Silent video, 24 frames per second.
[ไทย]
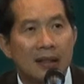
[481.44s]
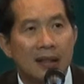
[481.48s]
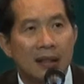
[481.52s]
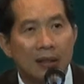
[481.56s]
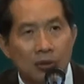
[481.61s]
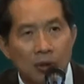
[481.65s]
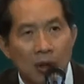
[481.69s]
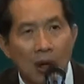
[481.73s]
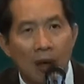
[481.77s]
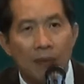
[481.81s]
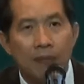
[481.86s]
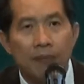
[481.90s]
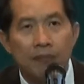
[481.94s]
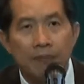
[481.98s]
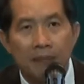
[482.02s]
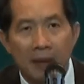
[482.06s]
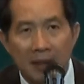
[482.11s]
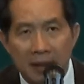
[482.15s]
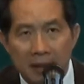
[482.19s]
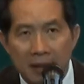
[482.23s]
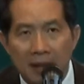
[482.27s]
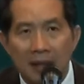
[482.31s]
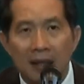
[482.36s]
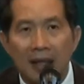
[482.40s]
เขาชอบ
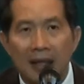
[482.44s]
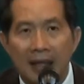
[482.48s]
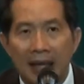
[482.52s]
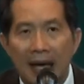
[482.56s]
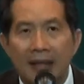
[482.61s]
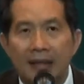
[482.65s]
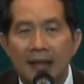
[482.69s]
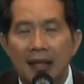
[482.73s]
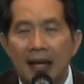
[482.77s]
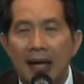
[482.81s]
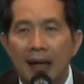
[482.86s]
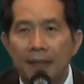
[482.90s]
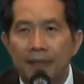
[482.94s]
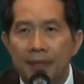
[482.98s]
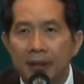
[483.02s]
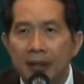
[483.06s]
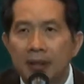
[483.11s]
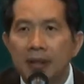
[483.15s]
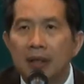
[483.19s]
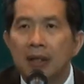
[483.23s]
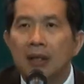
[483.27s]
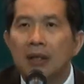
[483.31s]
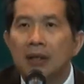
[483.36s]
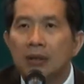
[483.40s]
มันก็ขยายตลาดเพราะ
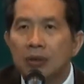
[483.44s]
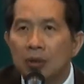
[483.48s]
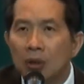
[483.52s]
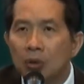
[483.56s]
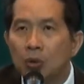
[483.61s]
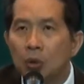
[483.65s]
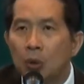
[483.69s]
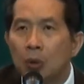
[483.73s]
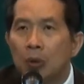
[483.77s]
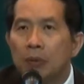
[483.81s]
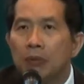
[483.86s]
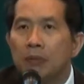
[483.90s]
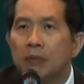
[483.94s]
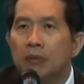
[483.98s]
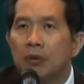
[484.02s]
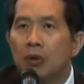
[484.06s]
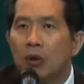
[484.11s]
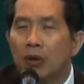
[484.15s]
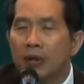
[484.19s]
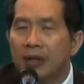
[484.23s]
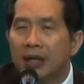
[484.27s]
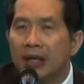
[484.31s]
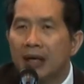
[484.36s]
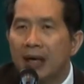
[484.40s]
ฉะนั้นต้นทุน
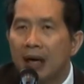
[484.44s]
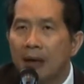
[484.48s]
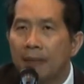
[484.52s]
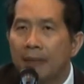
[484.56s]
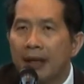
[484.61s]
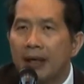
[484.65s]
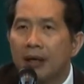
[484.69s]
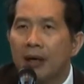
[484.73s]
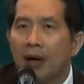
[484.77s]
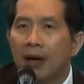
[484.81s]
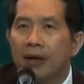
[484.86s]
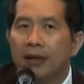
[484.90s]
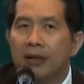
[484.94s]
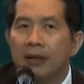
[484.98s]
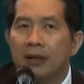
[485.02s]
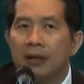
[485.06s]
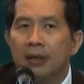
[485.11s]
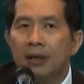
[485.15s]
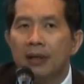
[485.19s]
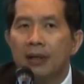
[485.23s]
คนที่เข้าไปก่อน